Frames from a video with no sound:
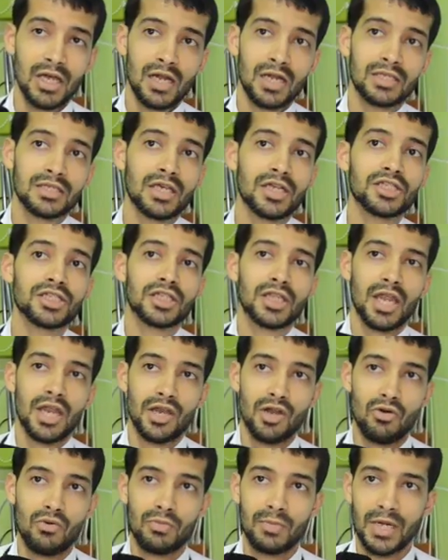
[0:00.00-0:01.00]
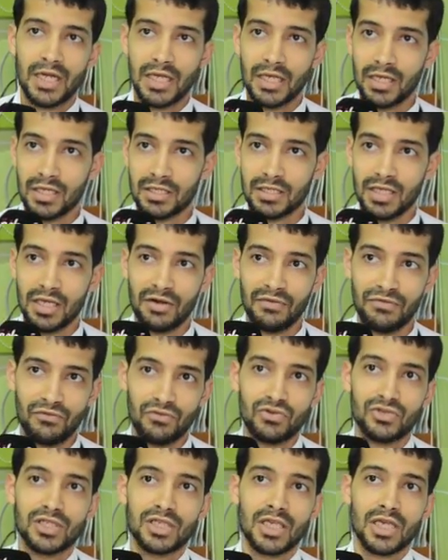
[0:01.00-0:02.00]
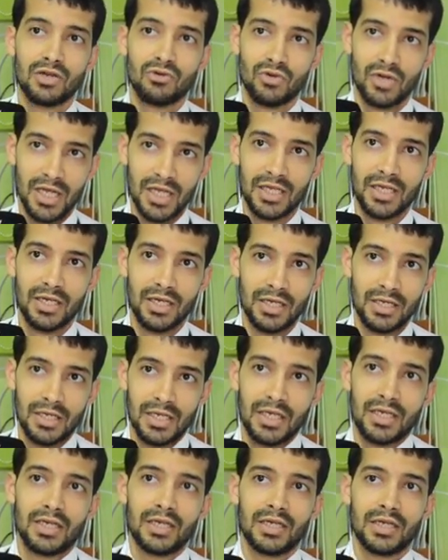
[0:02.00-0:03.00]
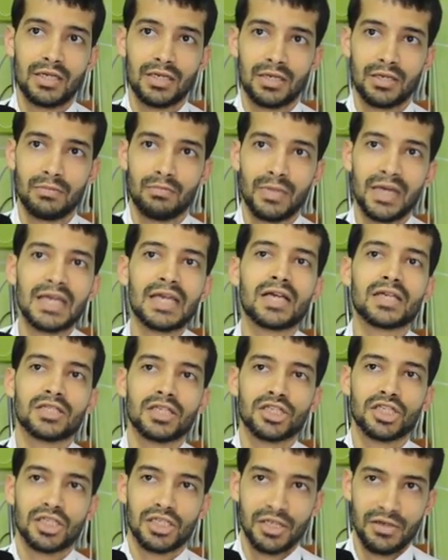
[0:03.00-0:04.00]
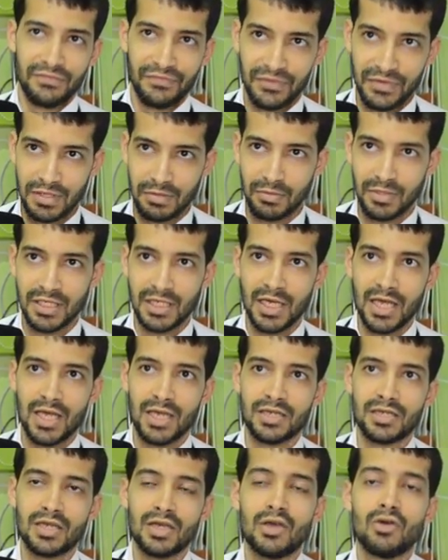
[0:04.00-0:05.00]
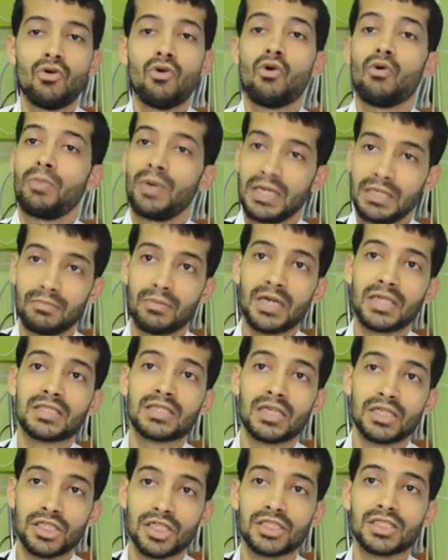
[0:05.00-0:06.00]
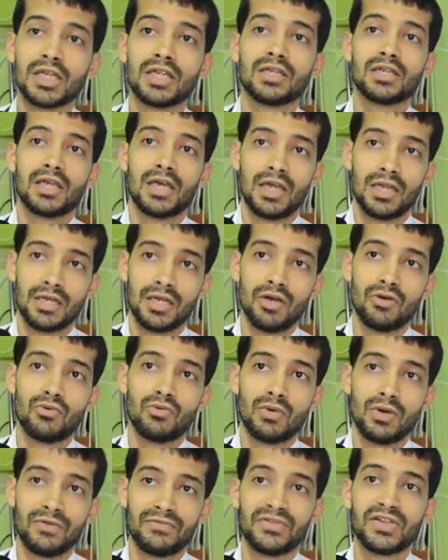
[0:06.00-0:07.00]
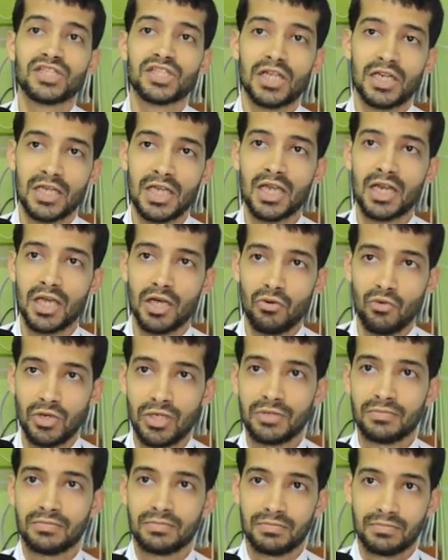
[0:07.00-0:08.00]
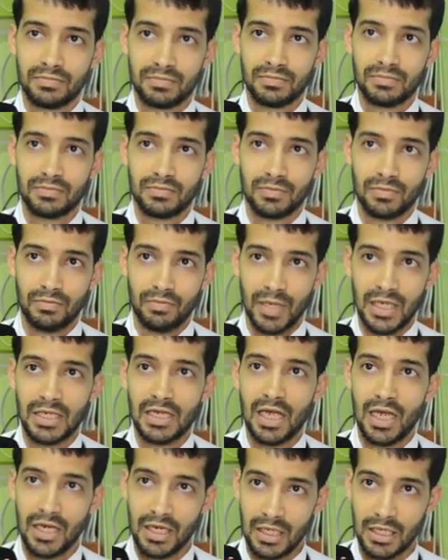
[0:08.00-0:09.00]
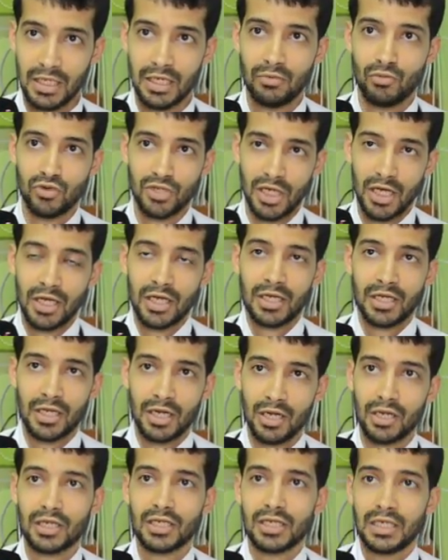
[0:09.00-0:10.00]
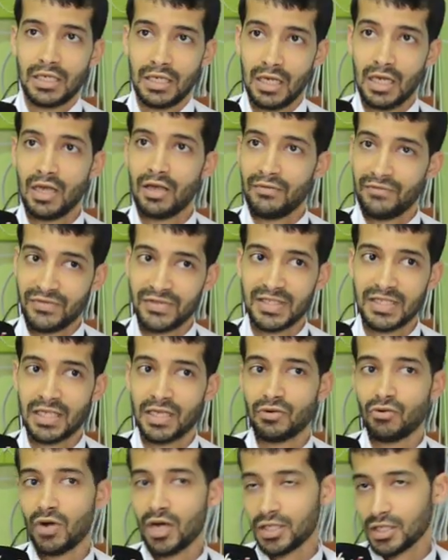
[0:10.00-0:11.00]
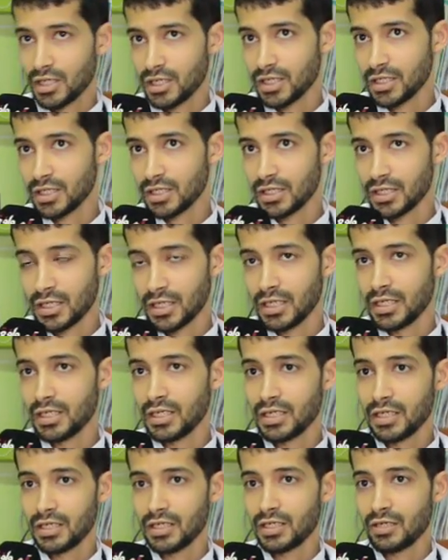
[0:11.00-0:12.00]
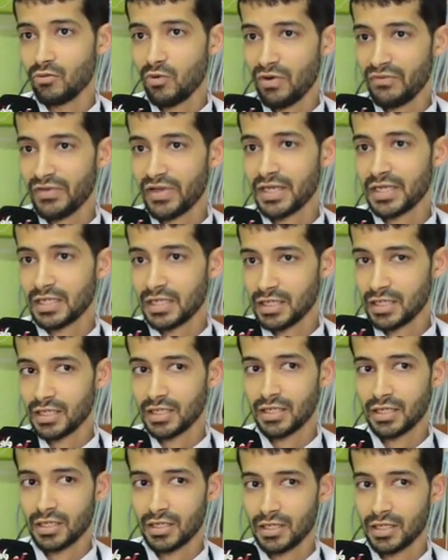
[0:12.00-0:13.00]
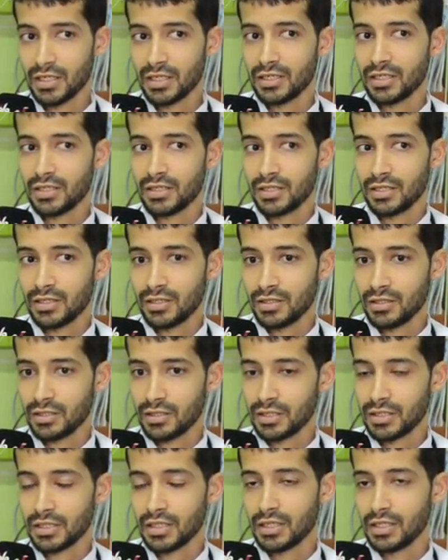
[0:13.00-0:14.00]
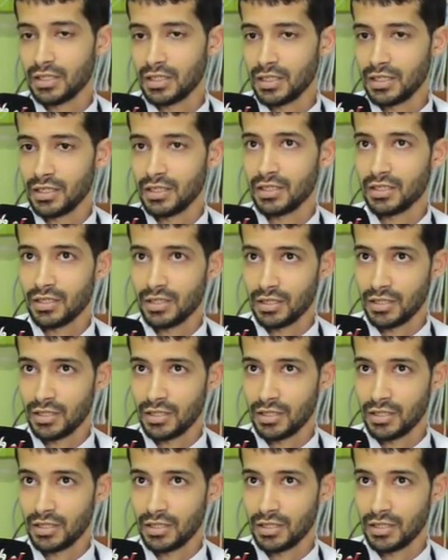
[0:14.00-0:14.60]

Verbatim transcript: لدرجه انه ما التنفس ديالو كي, كي ما كيقدرش يتنفس مزيان وبعض المرات كتجي حتى انه فشل كلوي بعض الحالات اللي متاخره اللي في الصين وهذا اللي اللي الوفيات اللي اللي اللي,